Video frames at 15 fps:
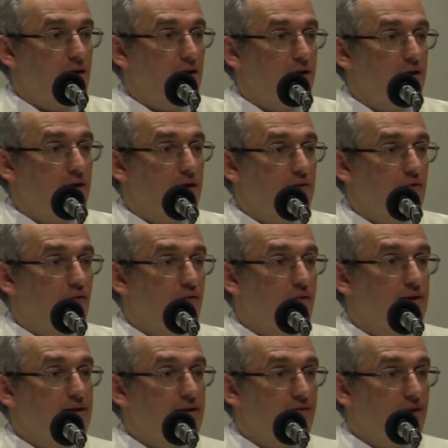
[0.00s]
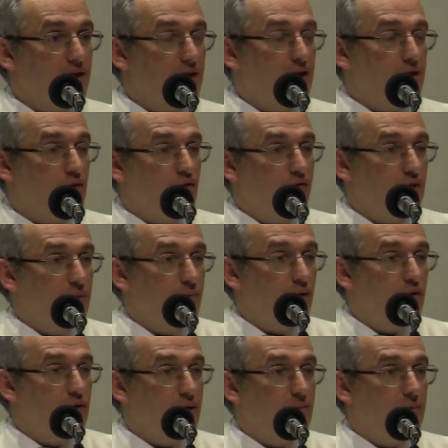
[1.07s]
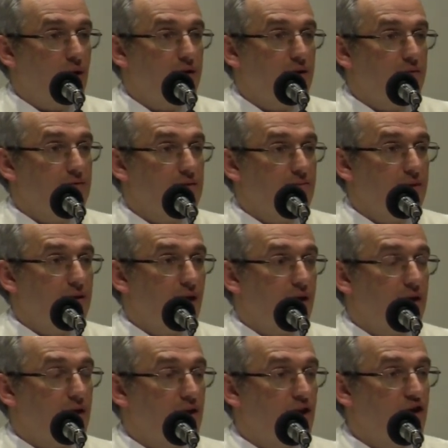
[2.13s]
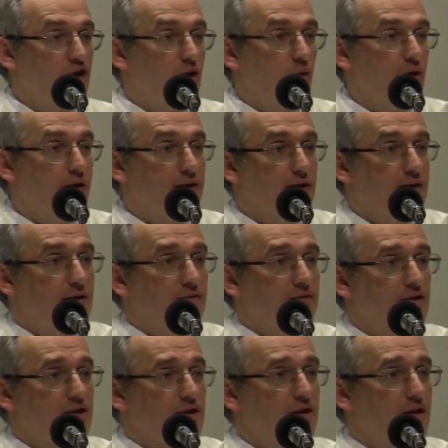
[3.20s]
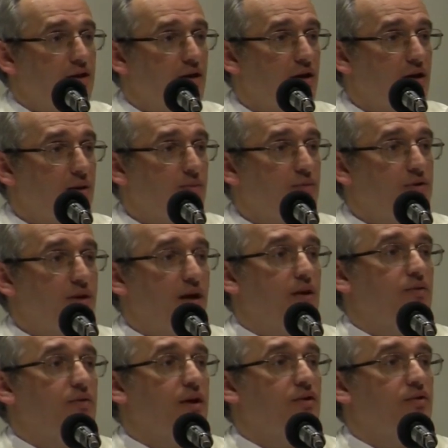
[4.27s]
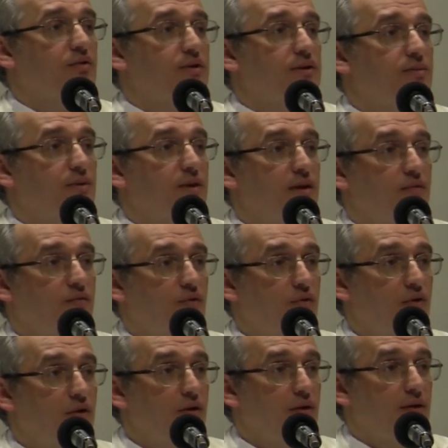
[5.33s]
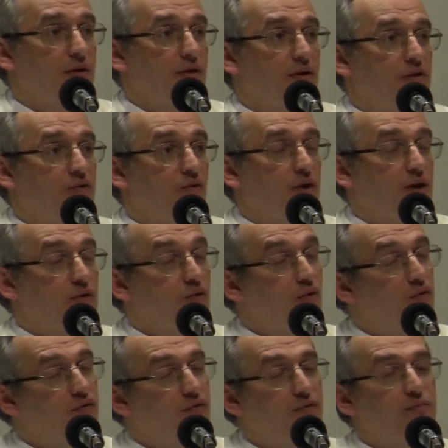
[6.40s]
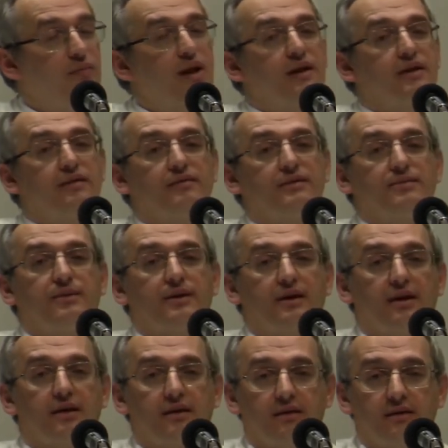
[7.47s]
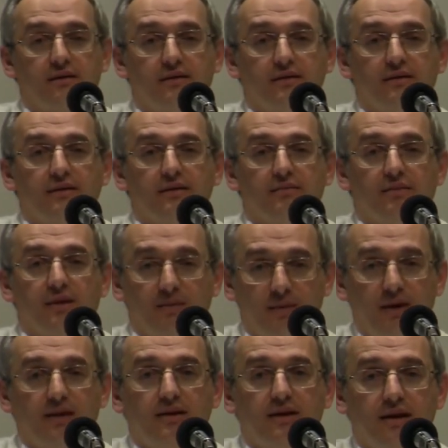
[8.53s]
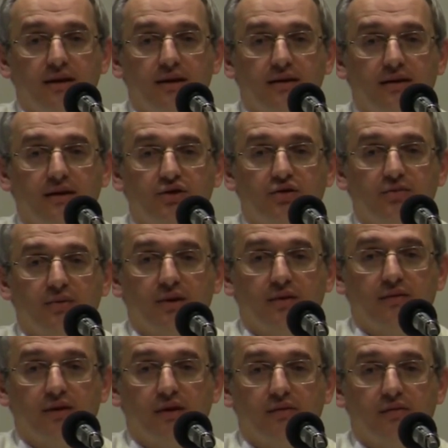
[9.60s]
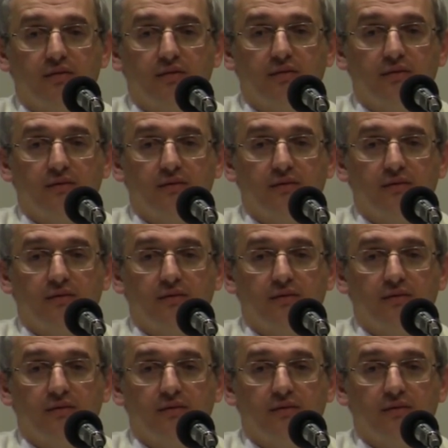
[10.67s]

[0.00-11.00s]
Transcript: или не готовы? Если вы не готовы ребенка брать на воспитание, не трогайте этого человека. Пускай он найдет себе того, кто готов брать на воспитание. Понимаете или нет, о чем я говорю?